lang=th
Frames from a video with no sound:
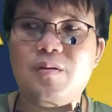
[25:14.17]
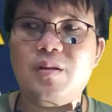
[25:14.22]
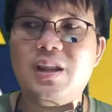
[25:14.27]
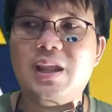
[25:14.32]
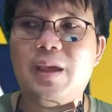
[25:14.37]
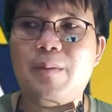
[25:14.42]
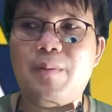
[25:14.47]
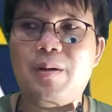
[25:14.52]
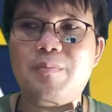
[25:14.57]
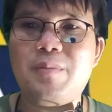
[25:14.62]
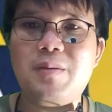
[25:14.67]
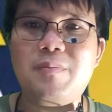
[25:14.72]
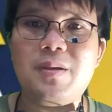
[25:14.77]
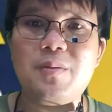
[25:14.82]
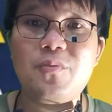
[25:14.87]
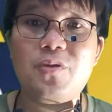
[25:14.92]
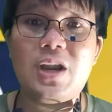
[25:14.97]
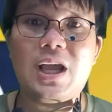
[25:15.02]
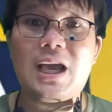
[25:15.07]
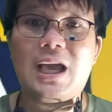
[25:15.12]
เหรียญมันไม่
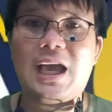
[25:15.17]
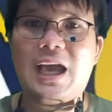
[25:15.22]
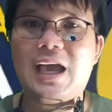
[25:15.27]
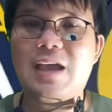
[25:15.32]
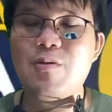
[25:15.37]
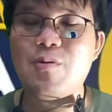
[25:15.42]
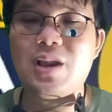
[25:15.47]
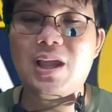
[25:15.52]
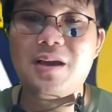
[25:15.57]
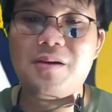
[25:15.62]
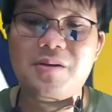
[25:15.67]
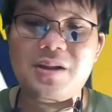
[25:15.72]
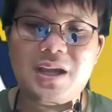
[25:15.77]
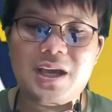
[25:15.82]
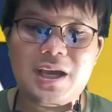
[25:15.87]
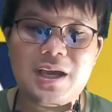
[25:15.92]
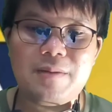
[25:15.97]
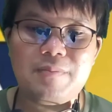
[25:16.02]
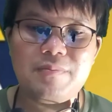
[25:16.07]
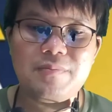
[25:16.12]
มีมูลค่าอยู่แล้ว
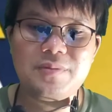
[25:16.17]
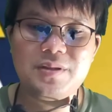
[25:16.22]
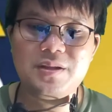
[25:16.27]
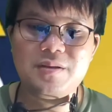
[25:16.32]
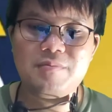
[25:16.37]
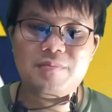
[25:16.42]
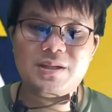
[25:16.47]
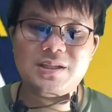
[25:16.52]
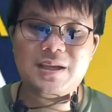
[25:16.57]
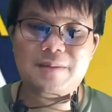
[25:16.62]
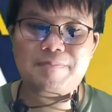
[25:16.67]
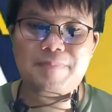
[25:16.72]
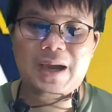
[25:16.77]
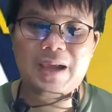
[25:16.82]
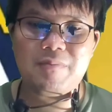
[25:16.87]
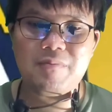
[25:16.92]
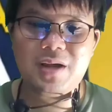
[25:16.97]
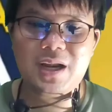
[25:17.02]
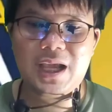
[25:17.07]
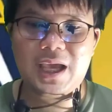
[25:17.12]
นะครับมันจะ
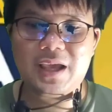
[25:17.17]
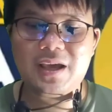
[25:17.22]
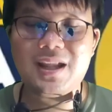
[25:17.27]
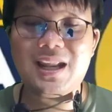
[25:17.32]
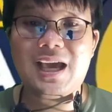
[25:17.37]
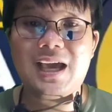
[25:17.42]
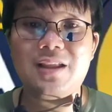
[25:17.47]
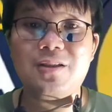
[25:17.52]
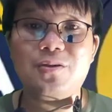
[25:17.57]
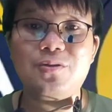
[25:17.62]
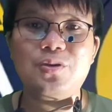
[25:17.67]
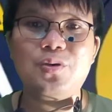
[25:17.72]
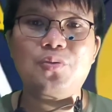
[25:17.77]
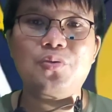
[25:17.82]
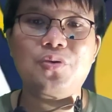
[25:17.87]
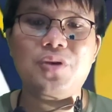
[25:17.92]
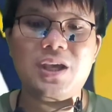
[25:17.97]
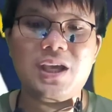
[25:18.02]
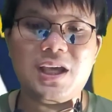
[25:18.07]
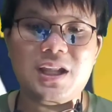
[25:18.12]
ปั่นเมื่อไหร่ก็ได้ต้องดู
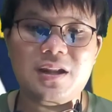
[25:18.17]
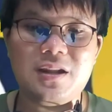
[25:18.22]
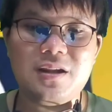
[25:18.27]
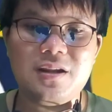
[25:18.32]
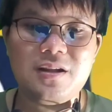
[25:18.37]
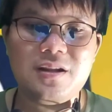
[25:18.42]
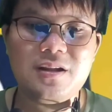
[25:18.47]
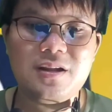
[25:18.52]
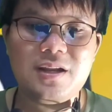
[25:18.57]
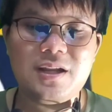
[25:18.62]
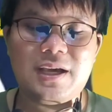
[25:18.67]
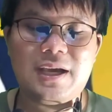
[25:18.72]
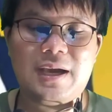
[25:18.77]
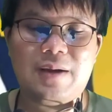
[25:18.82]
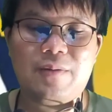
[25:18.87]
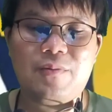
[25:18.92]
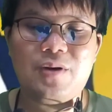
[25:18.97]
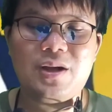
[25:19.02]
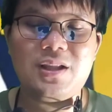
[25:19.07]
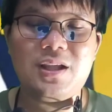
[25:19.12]
ด้วยกันนะค
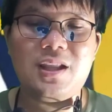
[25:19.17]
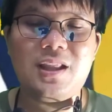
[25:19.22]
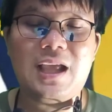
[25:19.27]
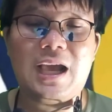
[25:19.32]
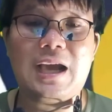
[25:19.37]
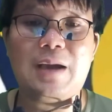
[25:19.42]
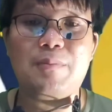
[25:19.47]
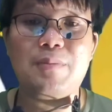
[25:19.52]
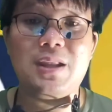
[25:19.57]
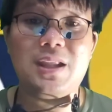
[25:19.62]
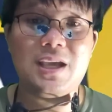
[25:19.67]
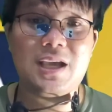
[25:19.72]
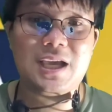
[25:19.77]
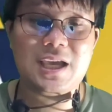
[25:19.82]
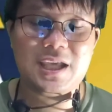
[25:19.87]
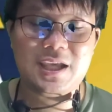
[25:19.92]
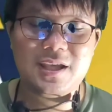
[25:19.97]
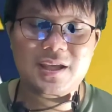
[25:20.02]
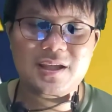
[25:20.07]
รับว่าทิศทางเป็นยังไง